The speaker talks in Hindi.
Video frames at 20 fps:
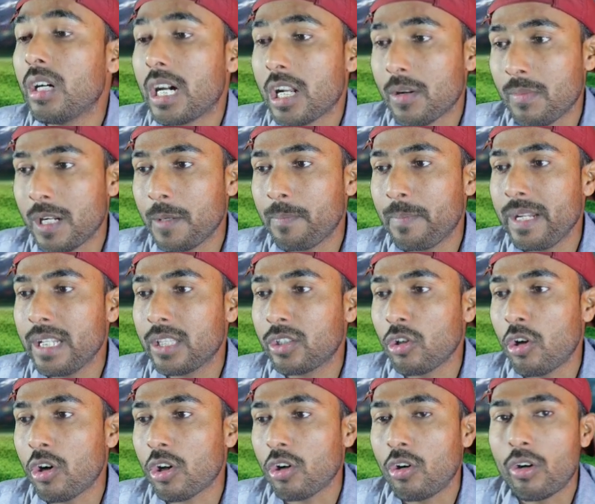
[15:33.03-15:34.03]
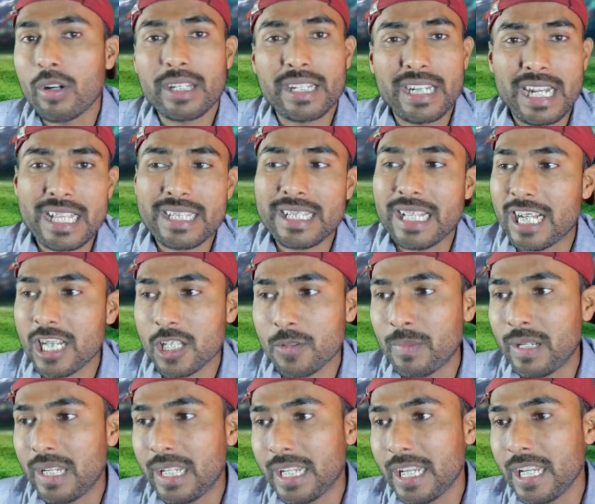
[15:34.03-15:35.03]
हरमनप्रीत कौर और ग्रेस
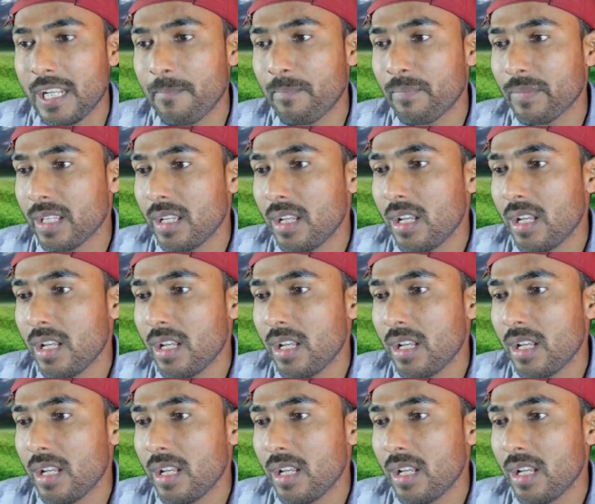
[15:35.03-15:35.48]
हैरिस मिलेगी